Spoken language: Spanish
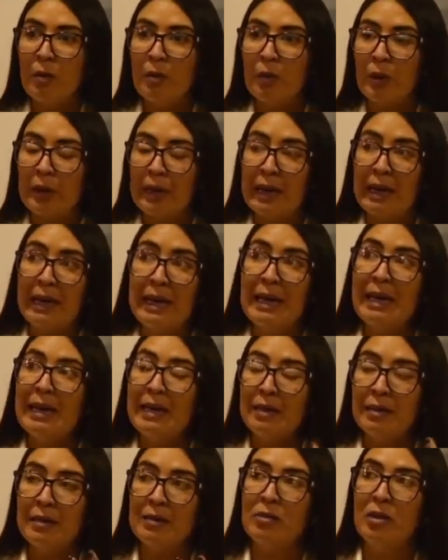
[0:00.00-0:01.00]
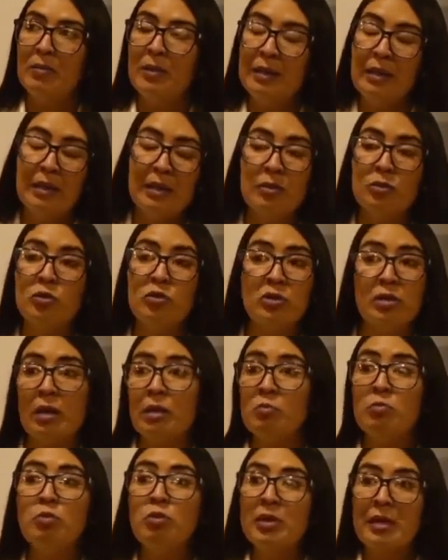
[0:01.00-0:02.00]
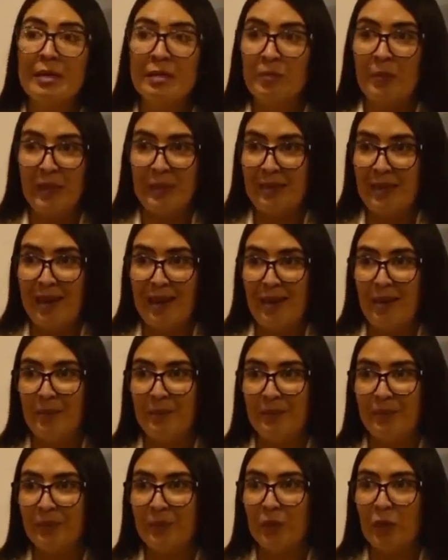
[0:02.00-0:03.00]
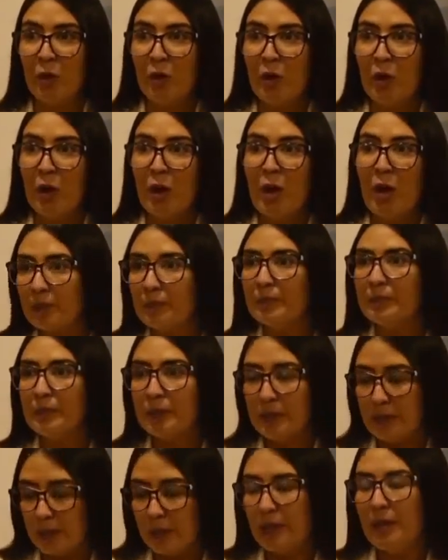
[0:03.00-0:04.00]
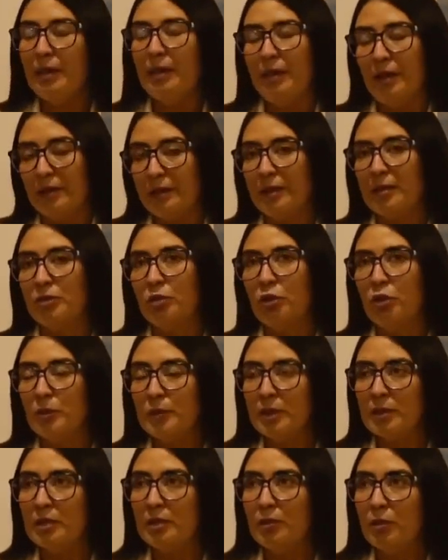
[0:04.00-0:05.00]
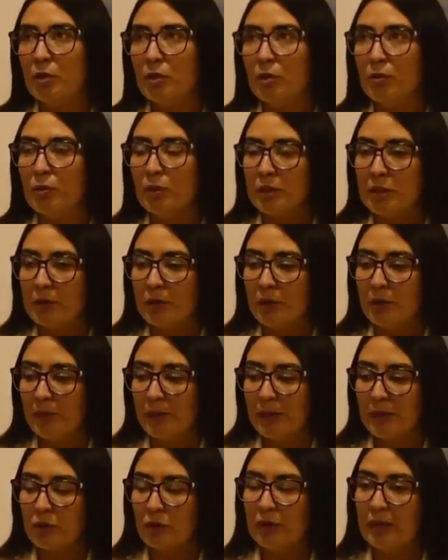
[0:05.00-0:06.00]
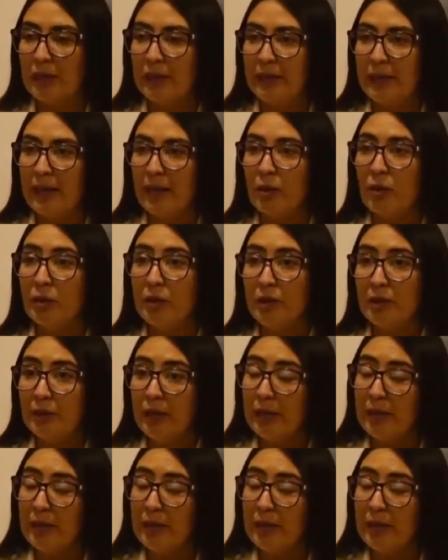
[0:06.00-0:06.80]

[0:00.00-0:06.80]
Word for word: porque cree realmente que es un ser muy especial, ¿no? Sí, el trastorno obsesivo compulsivo de personalidad, hoy en